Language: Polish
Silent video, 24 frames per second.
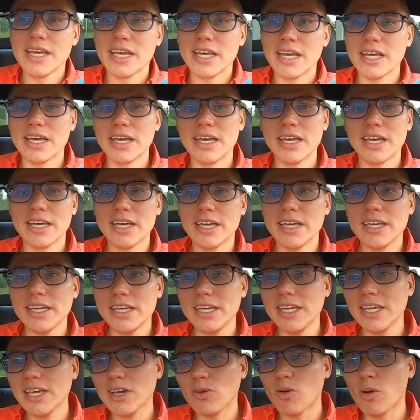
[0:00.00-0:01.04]
e,
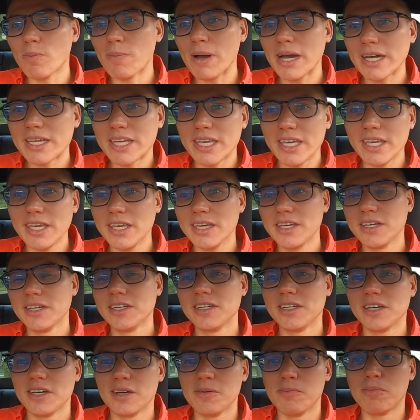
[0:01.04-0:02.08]
i chłopaki
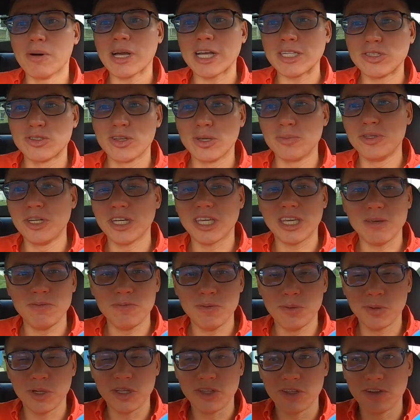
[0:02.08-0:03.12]
pokazują triki
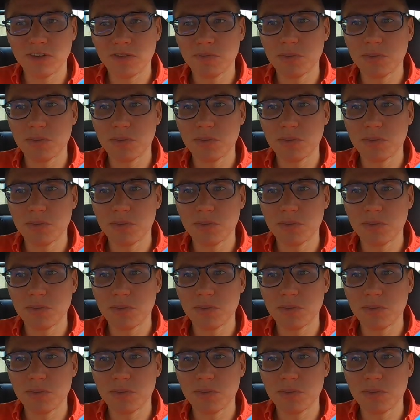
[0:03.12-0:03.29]
piłki,